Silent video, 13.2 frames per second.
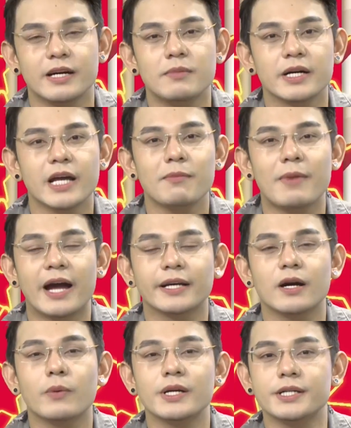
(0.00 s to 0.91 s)
Chào mừng các
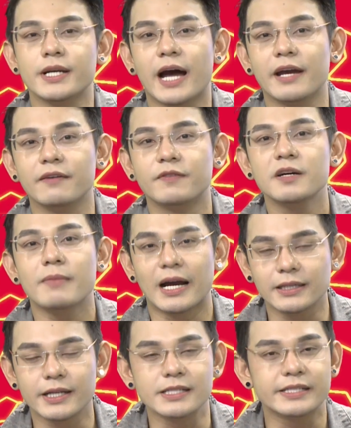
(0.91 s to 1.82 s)
bạn đã quay trở lại với
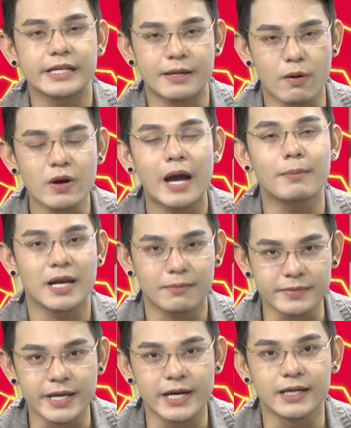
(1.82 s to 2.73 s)
bản tin Cinebox hai mươi
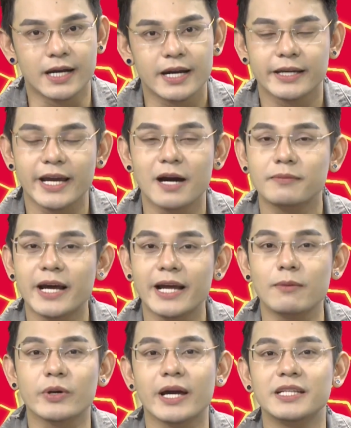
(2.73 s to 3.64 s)
lăm giờ. Ngày hôm
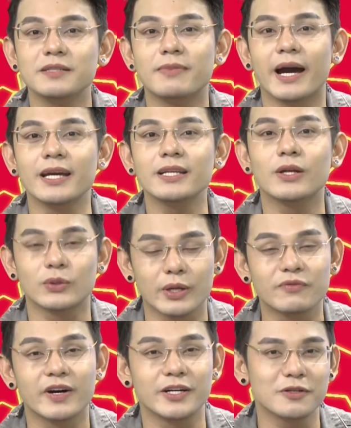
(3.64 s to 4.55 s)
nay là một ngày thứ bảy thật
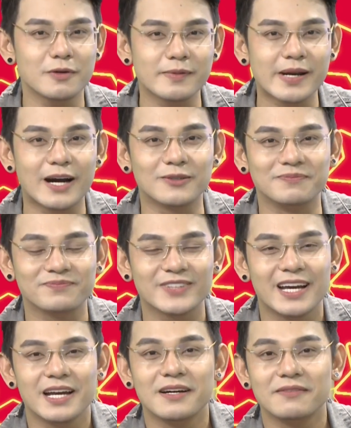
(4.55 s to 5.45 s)
tuyệt vời đúng không nào?
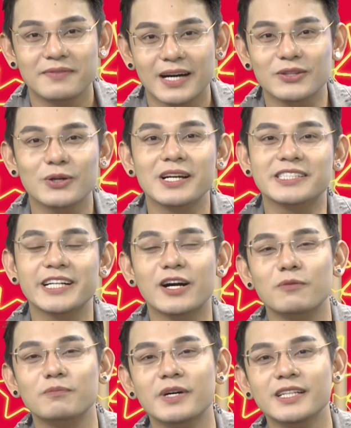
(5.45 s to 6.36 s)
Và tôi là
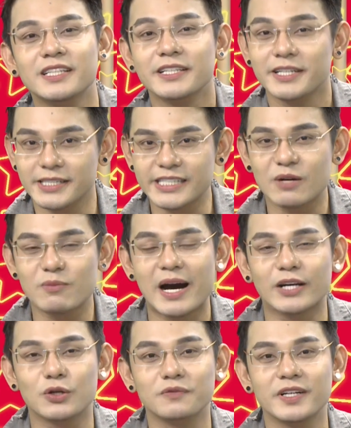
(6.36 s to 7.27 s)
Sơn Ngọc Minh, người sẽ đồng
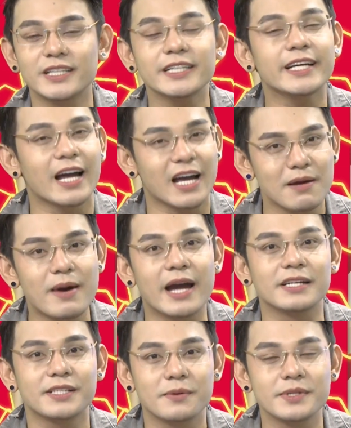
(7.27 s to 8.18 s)
hành cùng với tất cả các
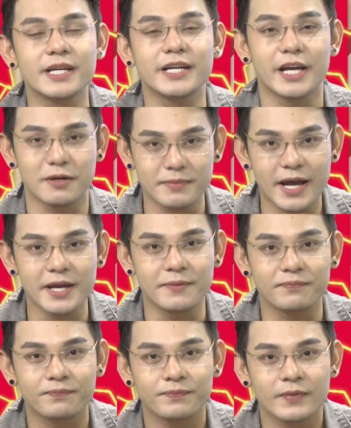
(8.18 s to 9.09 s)
bạn trong chương trình ngày hôm
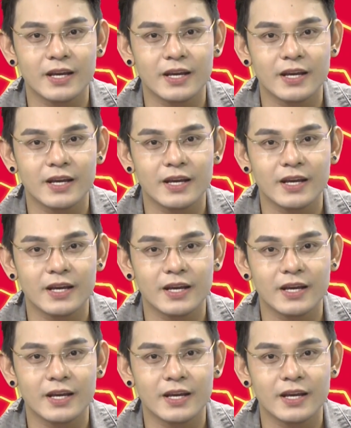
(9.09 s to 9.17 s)
nay.